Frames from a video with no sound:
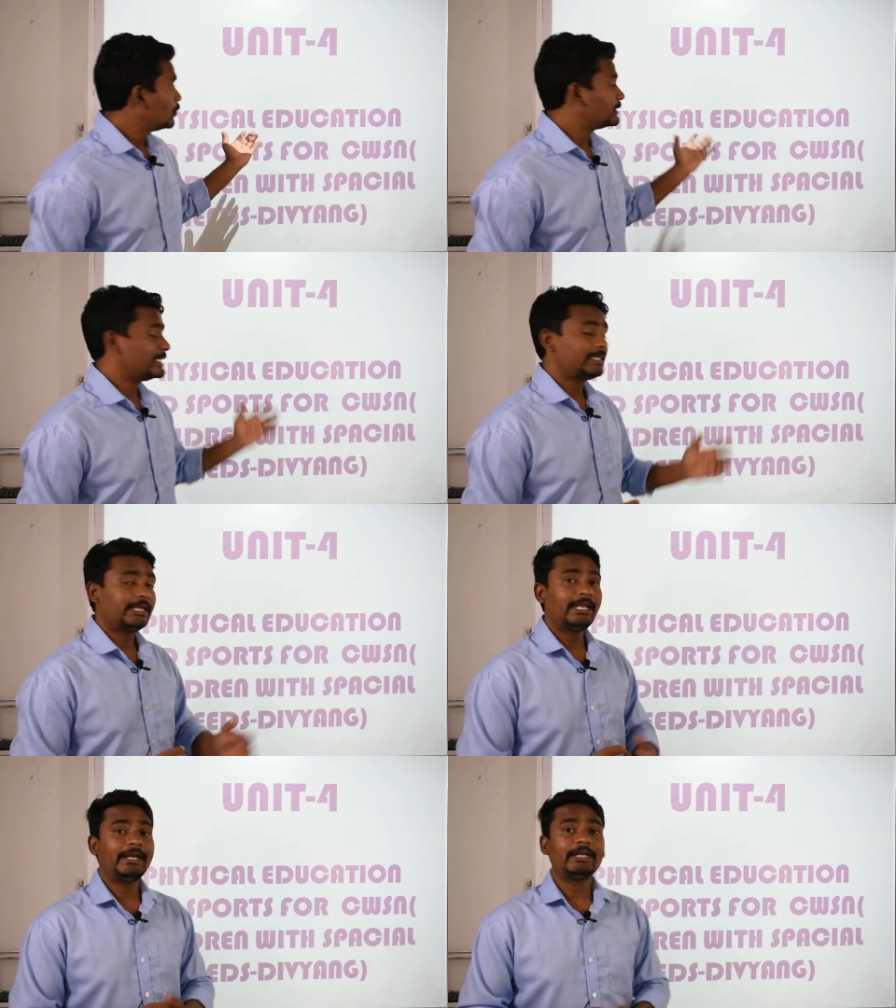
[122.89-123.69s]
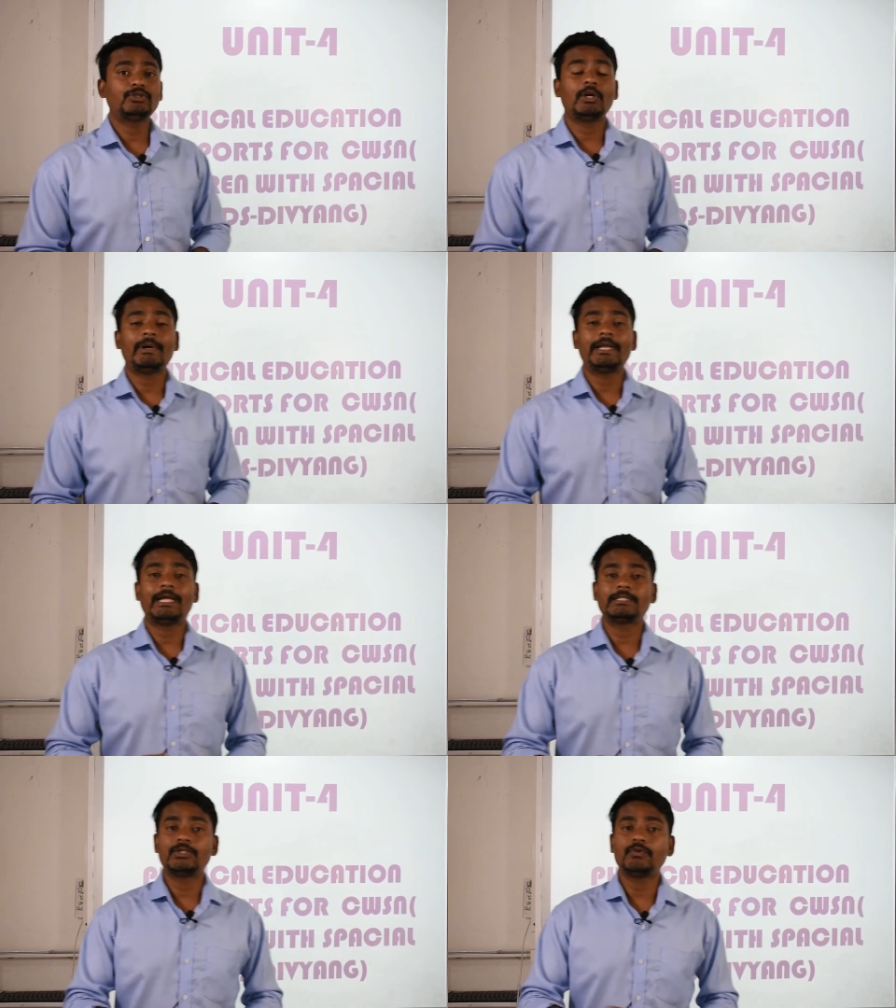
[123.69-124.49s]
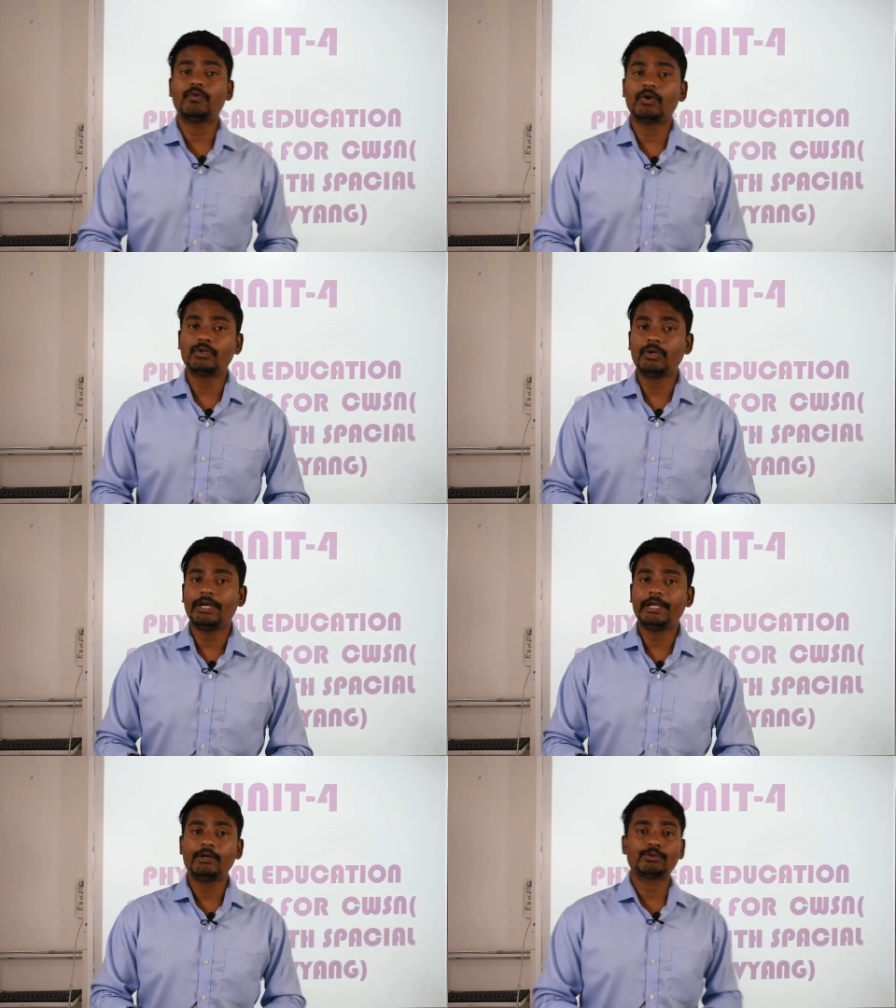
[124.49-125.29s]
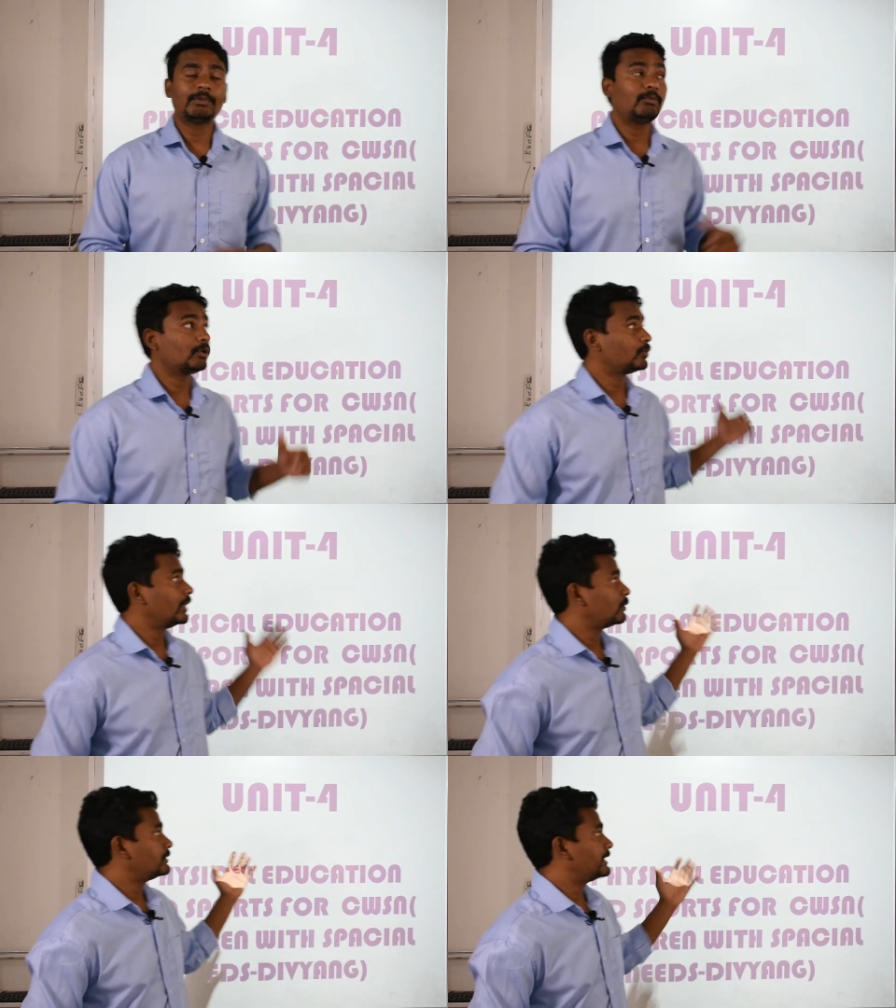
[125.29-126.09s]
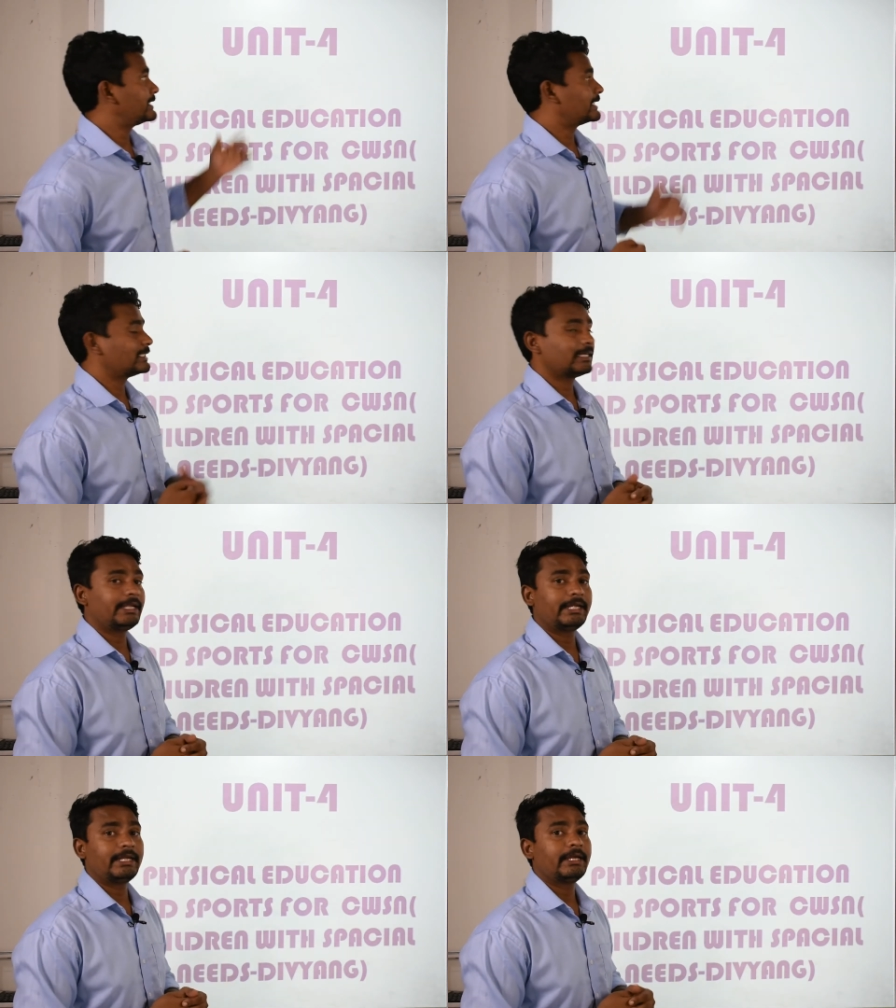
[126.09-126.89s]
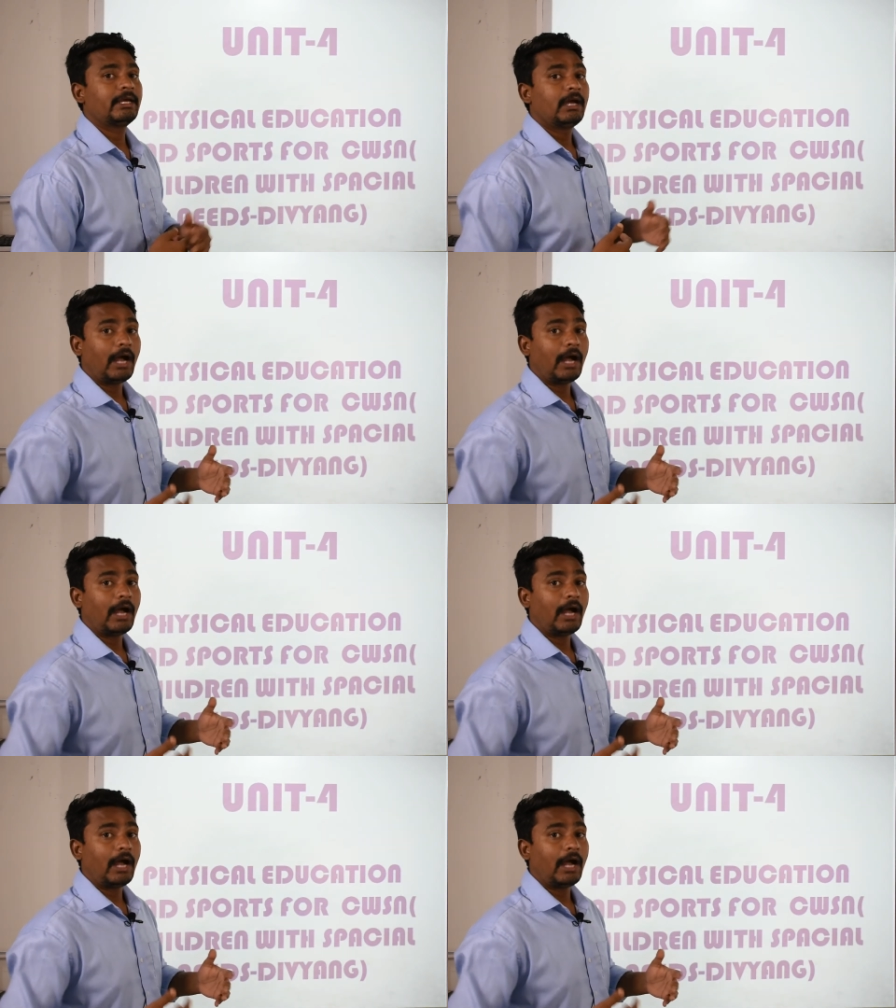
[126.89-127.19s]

उसी से रिलेटेड जो हमारी आज की जो फोर्थ यूनिट है उसमें हम लोग थोड़ा कुछ डिस्कस करेंगे